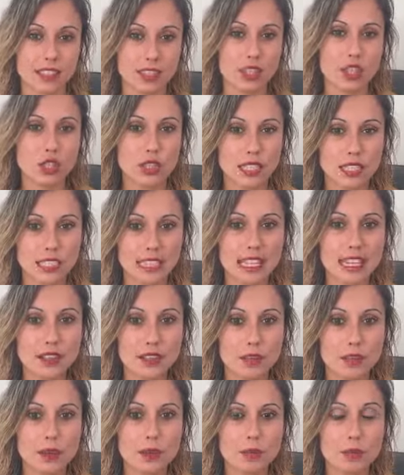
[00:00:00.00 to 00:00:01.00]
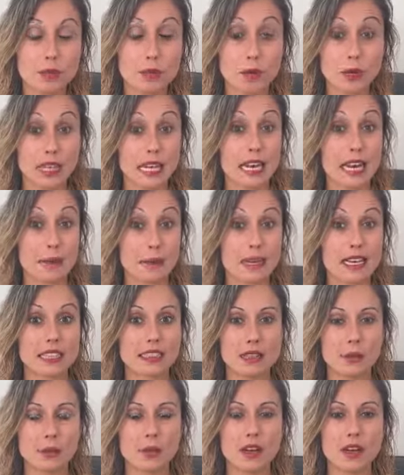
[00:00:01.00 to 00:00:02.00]
yo te entiendo, porque la
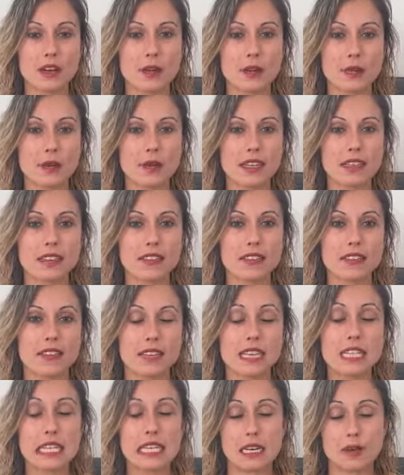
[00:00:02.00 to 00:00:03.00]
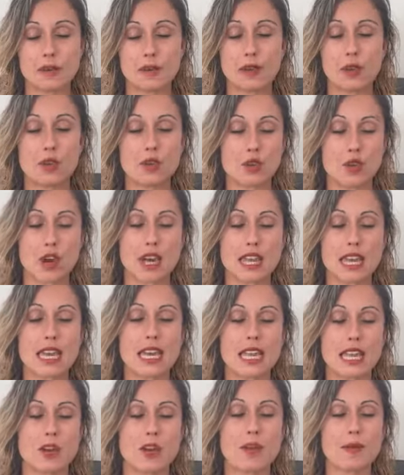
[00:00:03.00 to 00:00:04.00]
mía también lo fue, y sin embargo yo a
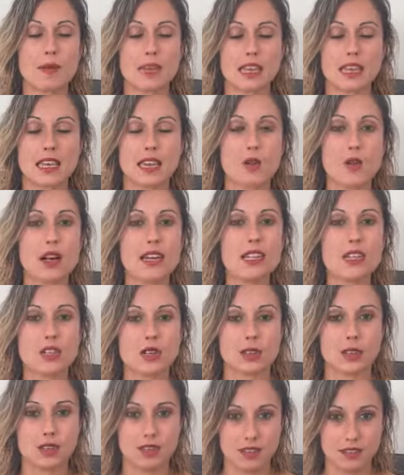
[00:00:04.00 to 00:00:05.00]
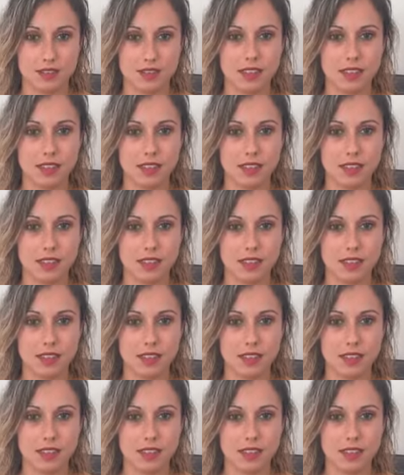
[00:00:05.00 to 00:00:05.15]
día de hoy me dedico a eso.